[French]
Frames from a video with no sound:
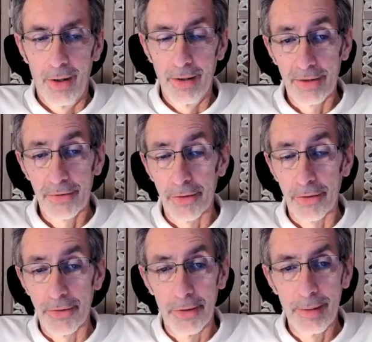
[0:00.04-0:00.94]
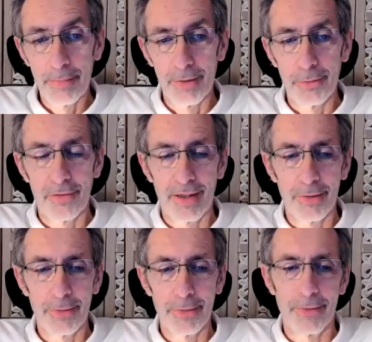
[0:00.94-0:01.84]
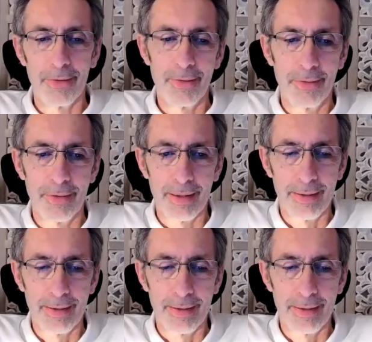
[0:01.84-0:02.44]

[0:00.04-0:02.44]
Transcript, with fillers: En attendant, eh bien, nous allons euh,